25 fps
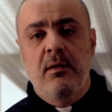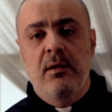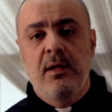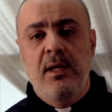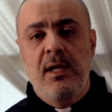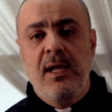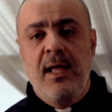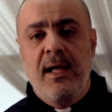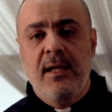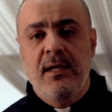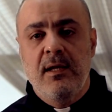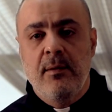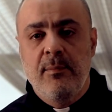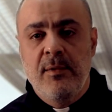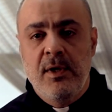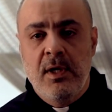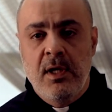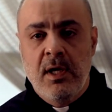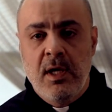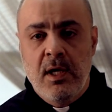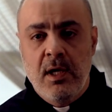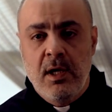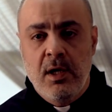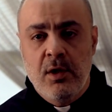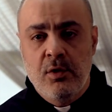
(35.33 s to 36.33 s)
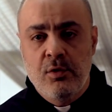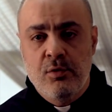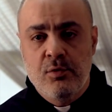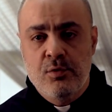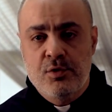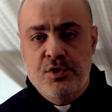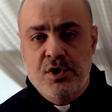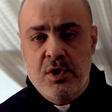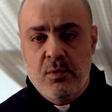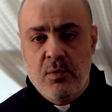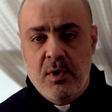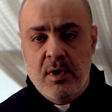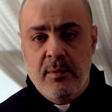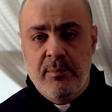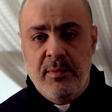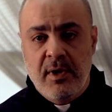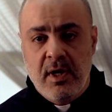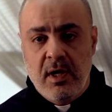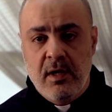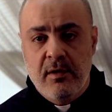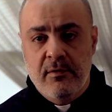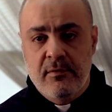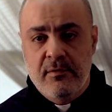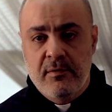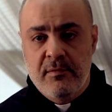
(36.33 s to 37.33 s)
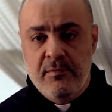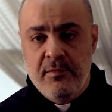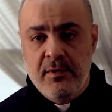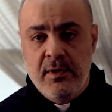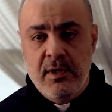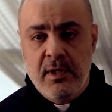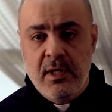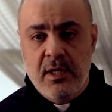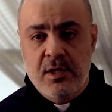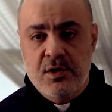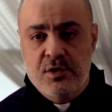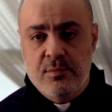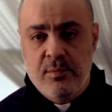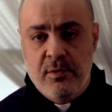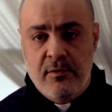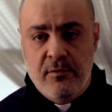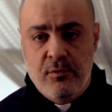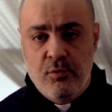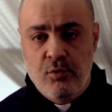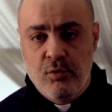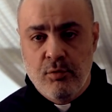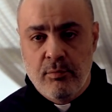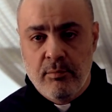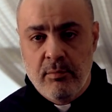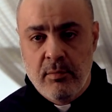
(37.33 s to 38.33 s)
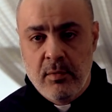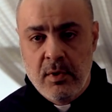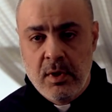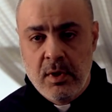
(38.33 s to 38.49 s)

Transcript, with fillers: كل حدا منا عنده جواب خاص فيه ليش بصوم